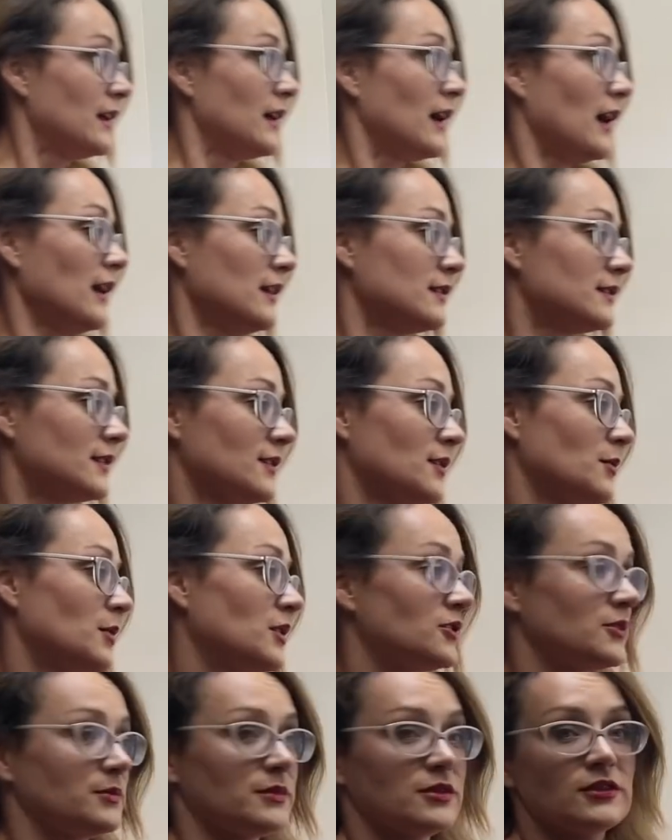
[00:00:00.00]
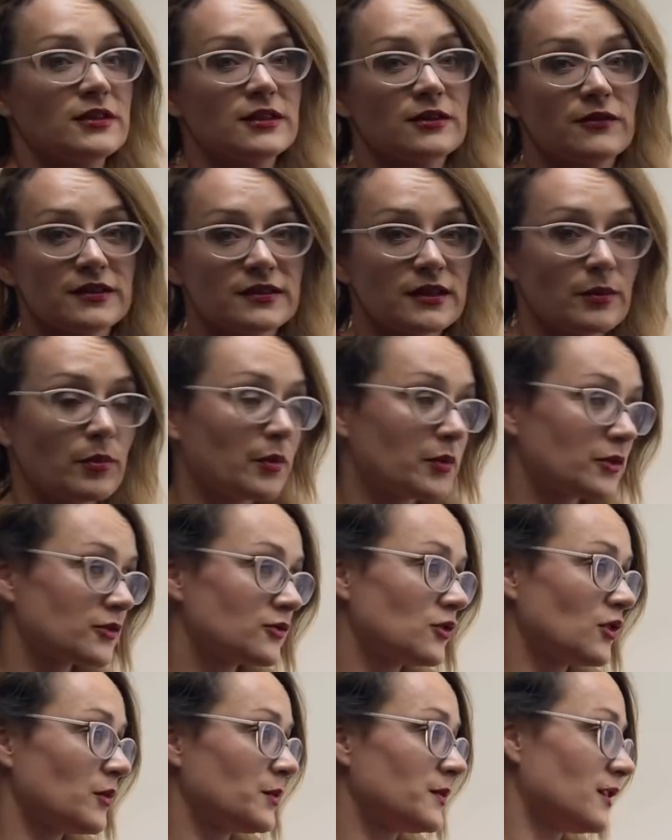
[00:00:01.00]
Ale to zobaczymy, to jest kwestia po
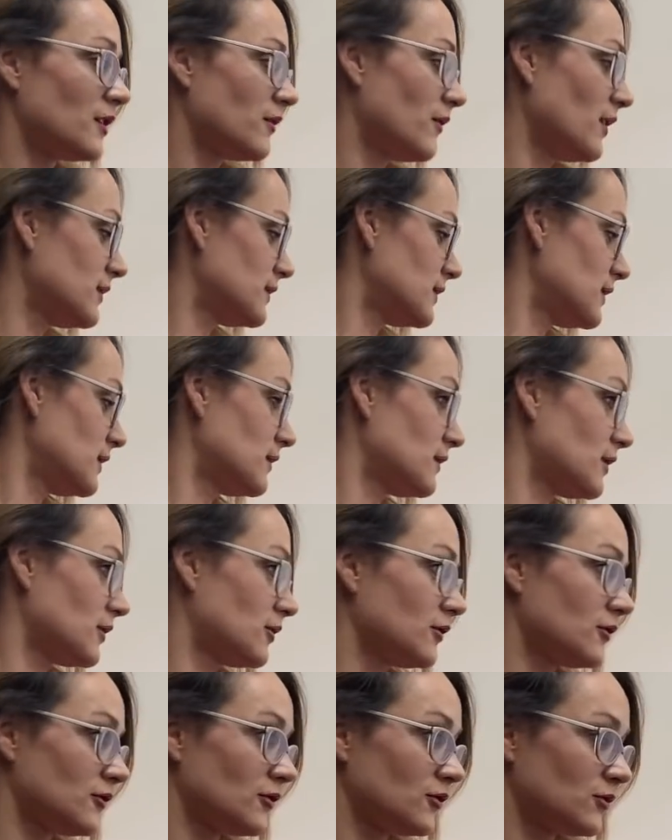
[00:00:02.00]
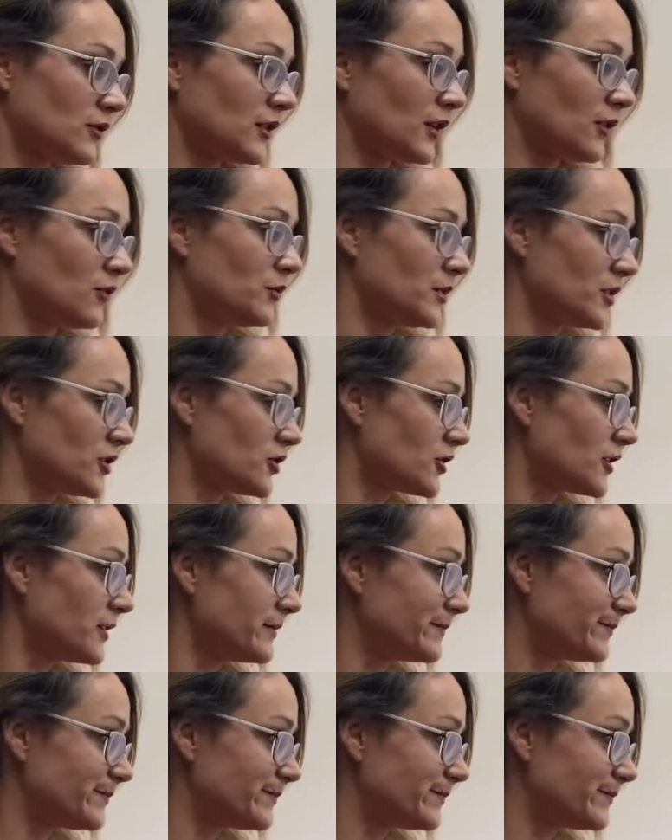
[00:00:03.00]
prostu obserwacji tego, co tutaj umieszczę.